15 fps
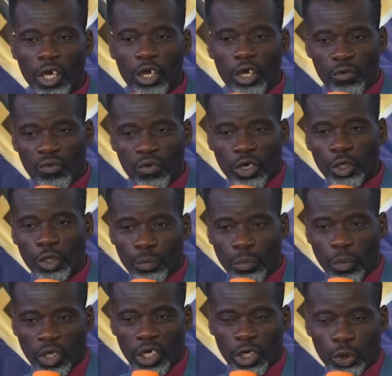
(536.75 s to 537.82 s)
il faut que tu
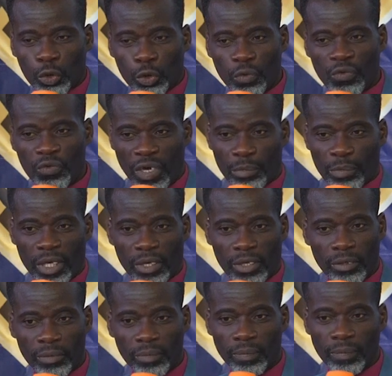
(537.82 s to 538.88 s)
portes les chaussures fermées.
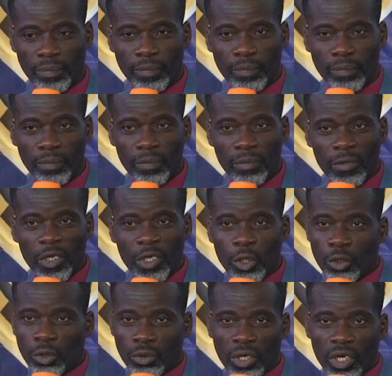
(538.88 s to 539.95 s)

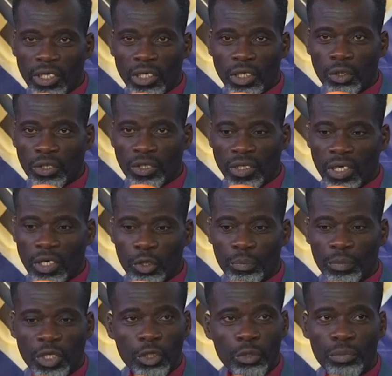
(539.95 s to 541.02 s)
Il a dit, je sens des
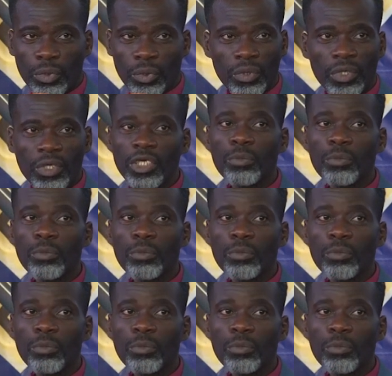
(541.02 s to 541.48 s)
petites brûlures.